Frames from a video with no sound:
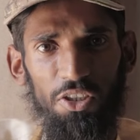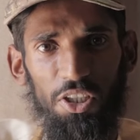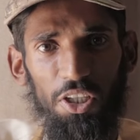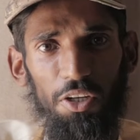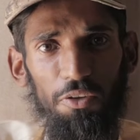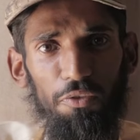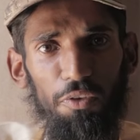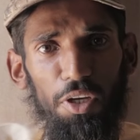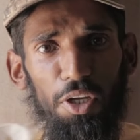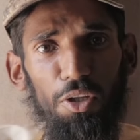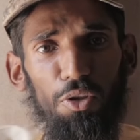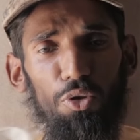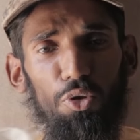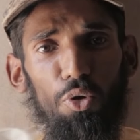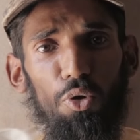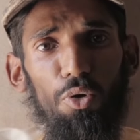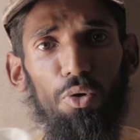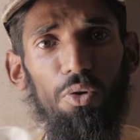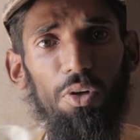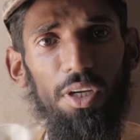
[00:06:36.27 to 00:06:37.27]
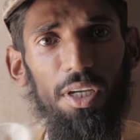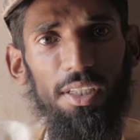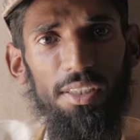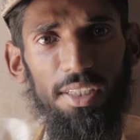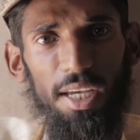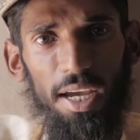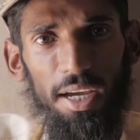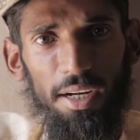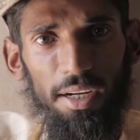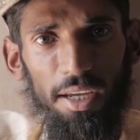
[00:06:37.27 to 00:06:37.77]
सिर्फ इन दोनों के
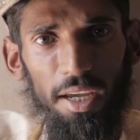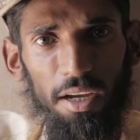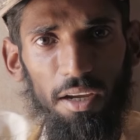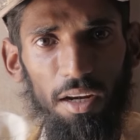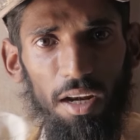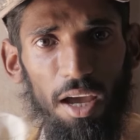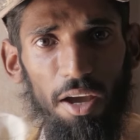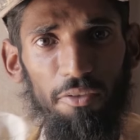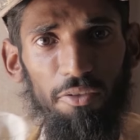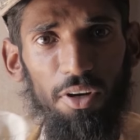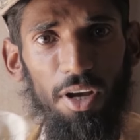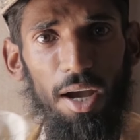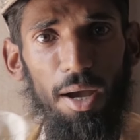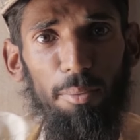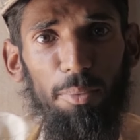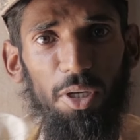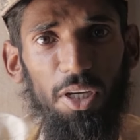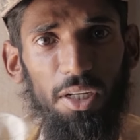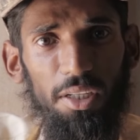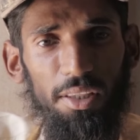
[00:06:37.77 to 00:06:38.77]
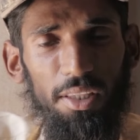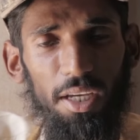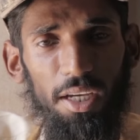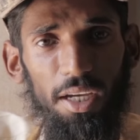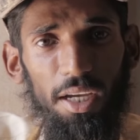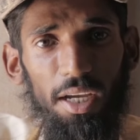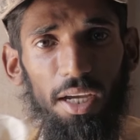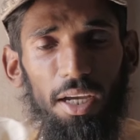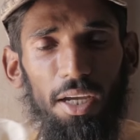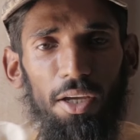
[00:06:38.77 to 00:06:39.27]
जहर के खिलाफ काम करता
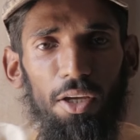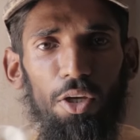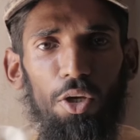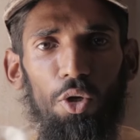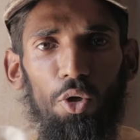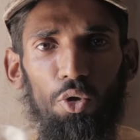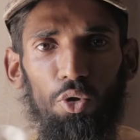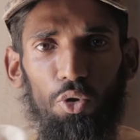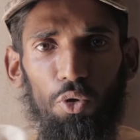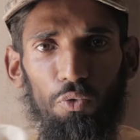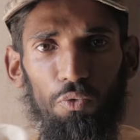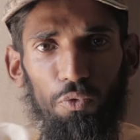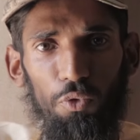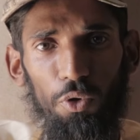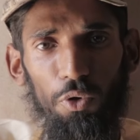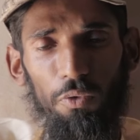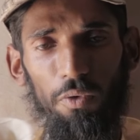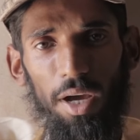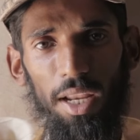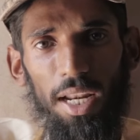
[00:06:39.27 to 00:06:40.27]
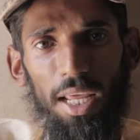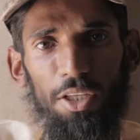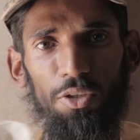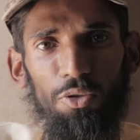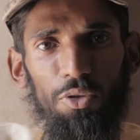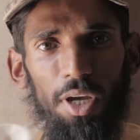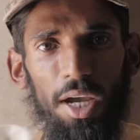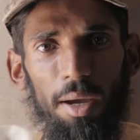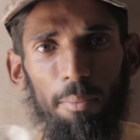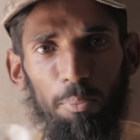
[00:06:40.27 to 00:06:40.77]
है तो वो वाला
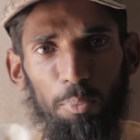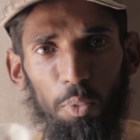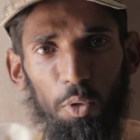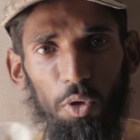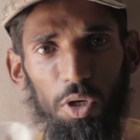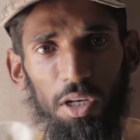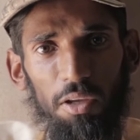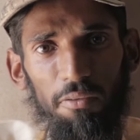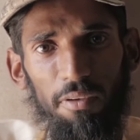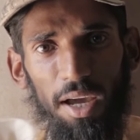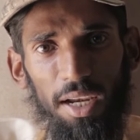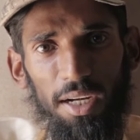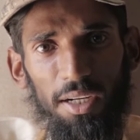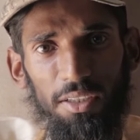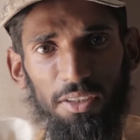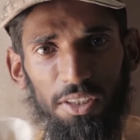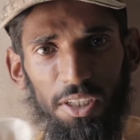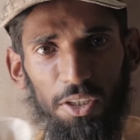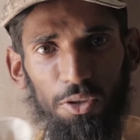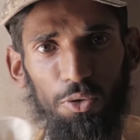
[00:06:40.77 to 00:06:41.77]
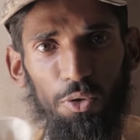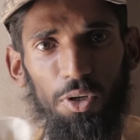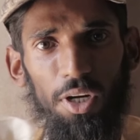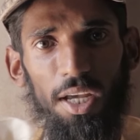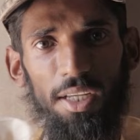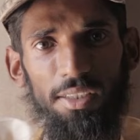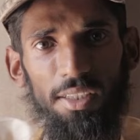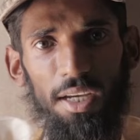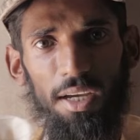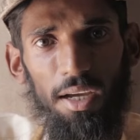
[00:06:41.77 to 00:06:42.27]
जो है पोलीवैलेंट से
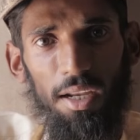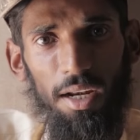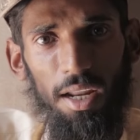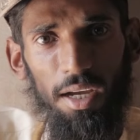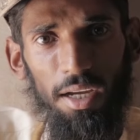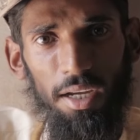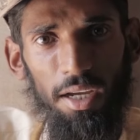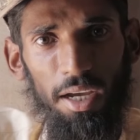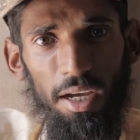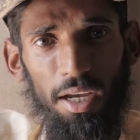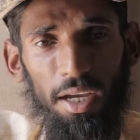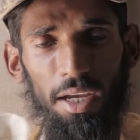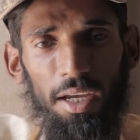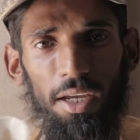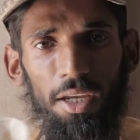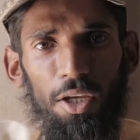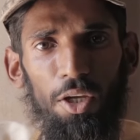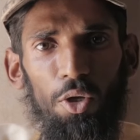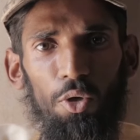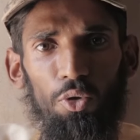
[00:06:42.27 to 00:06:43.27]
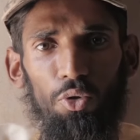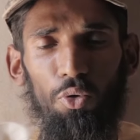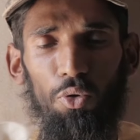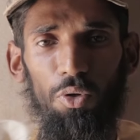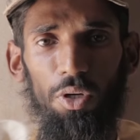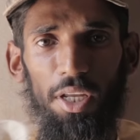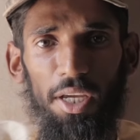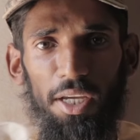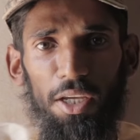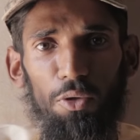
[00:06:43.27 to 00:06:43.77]
थोड़ा सा अलग है तो
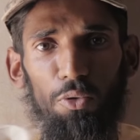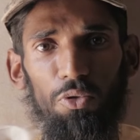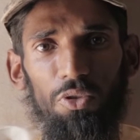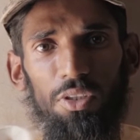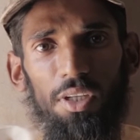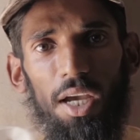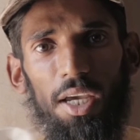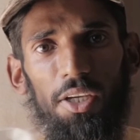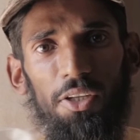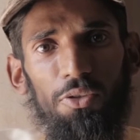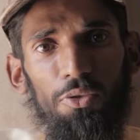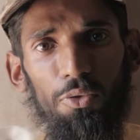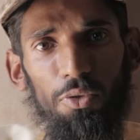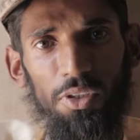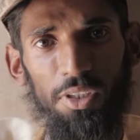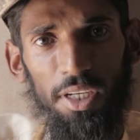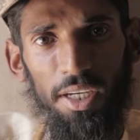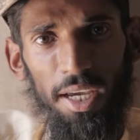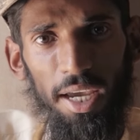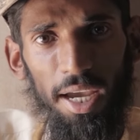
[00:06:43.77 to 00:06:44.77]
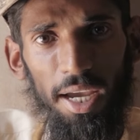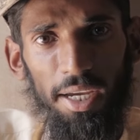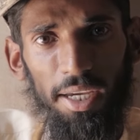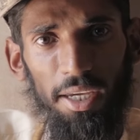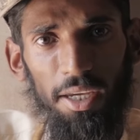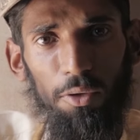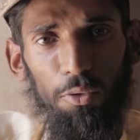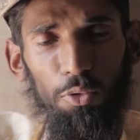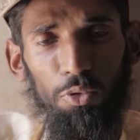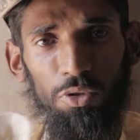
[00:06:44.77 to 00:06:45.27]
लेकिन उसका इशू ये है
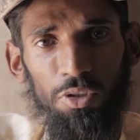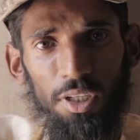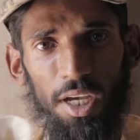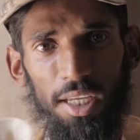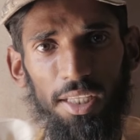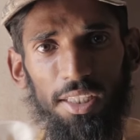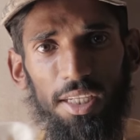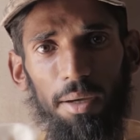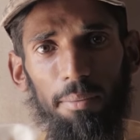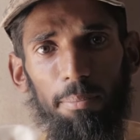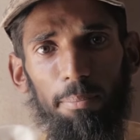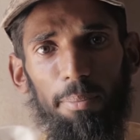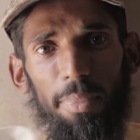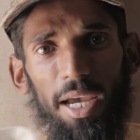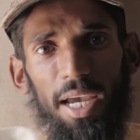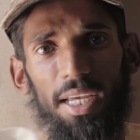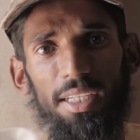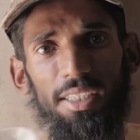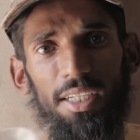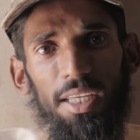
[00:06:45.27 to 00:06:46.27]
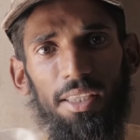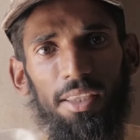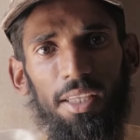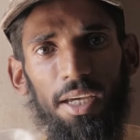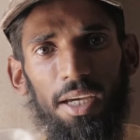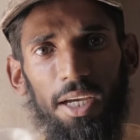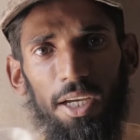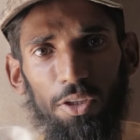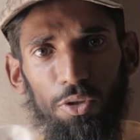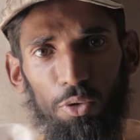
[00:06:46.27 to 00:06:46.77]
कि उसका जब बैच
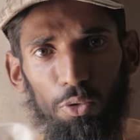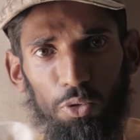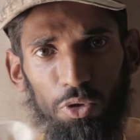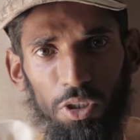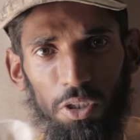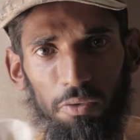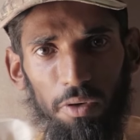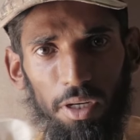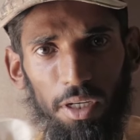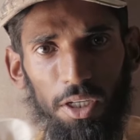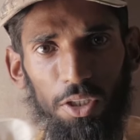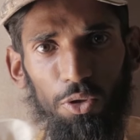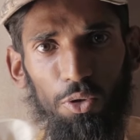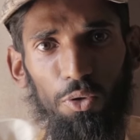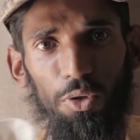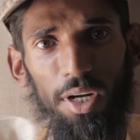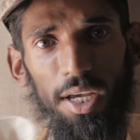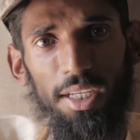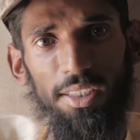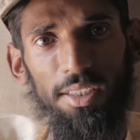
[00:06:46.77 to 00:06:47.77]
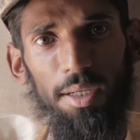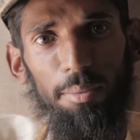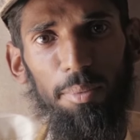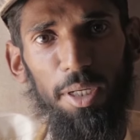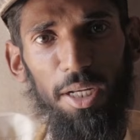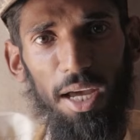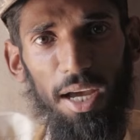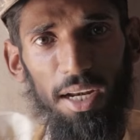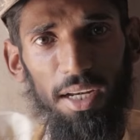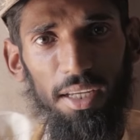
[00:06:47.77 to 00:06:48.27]
आता है तो उसी वक्त थोड़ा सा
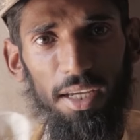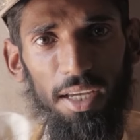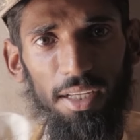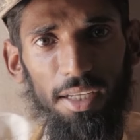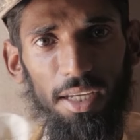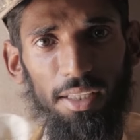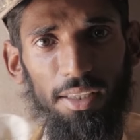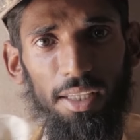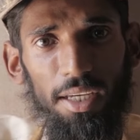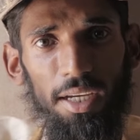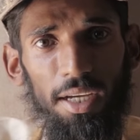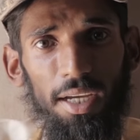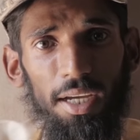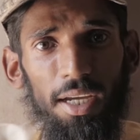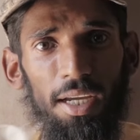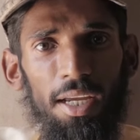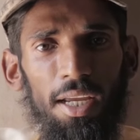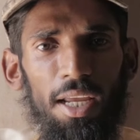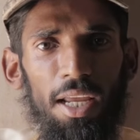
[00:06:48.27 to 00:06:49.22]
बना लिया जाता है